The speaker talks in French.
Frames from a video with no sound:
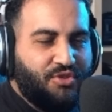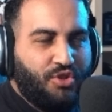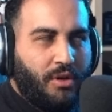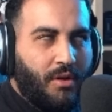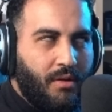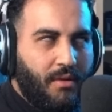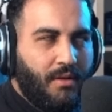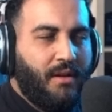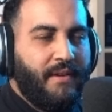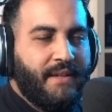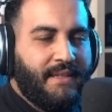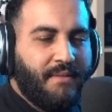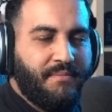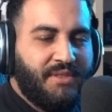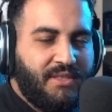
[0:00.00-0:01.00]
genre, euh,
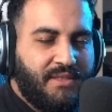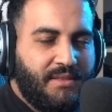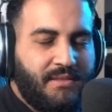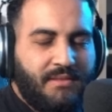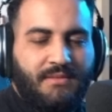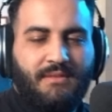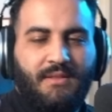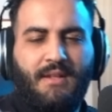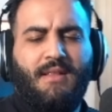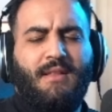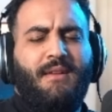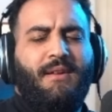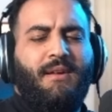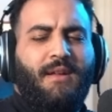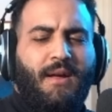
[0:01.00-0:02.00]
avec un petit,
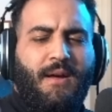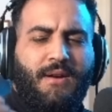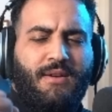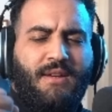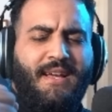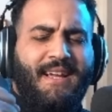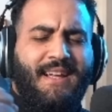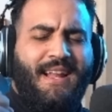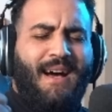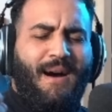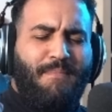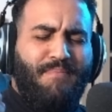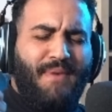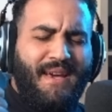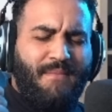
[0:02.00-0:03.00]
et
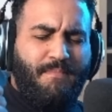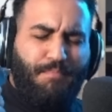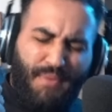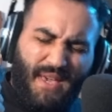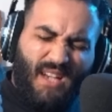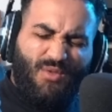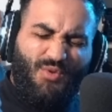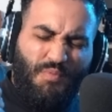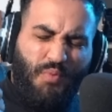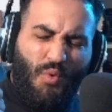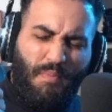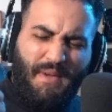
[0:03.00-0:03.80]
là, perdu pour